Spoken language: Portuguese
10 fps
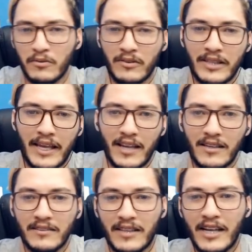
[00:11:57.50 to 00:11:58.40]
no
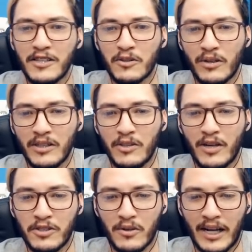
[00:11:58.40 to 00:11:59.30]
DL. A gente entrou ali, deu
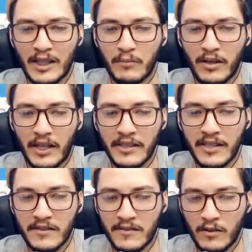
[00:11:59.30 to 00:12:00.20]
uma jogada, mano. A
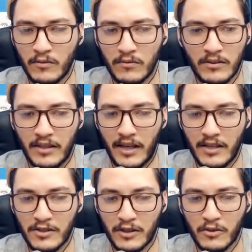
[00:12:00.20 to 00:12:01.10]
intenção,
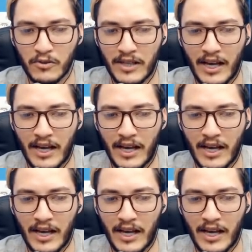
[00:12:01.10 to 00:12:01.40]
né? Tirando os